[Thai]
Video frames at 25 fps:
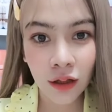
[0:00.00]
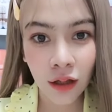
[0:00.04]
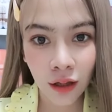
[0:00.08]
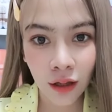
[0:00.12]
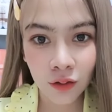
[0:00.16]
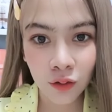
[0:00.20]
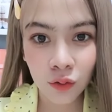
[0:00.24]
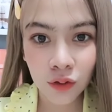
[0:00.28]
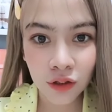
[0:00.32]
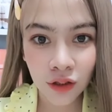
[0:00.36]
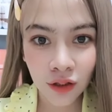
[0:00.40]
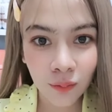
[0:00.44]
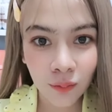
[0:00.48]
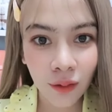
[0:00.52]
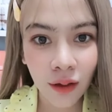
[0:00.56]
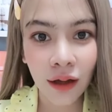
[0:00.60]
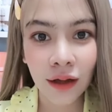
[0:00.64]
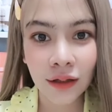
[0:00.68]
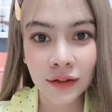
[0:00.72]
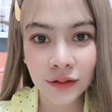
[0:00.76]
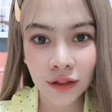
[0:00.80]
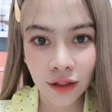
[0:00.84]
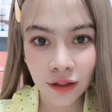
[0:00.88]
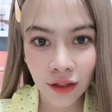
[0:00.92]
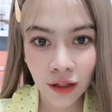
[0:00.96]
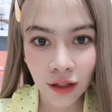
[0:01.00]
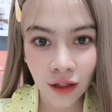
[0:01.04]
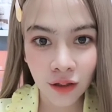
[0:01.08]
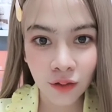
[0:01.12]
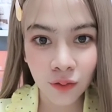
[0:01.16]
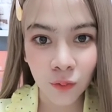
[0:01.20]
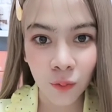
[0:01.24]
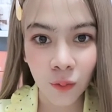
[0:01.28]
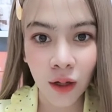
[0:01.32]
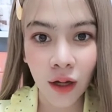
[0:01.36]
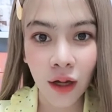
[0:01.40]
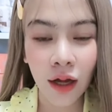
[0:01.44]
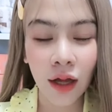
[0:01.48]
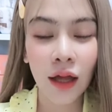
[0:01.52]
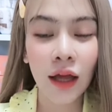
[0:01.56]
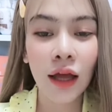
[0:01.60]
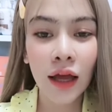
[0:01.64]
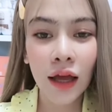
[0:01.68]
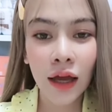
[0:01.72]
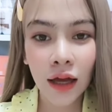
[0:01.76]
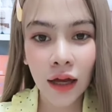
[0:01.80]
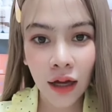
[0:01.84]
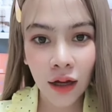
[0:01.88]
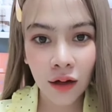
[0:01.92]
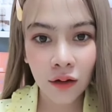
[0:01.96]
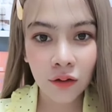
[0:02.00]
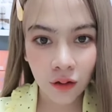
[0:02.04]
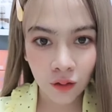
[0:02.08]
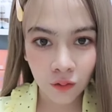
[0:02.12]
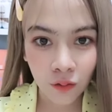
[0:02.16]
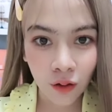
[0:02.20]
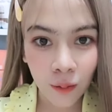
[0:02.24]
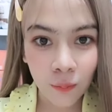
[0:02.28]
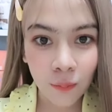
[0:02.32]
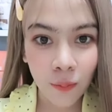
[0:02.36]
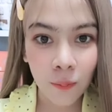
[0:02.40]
ร์ตัวที่แม่ค้าใช้เองอยู่นะคะเข้าแล้วนะ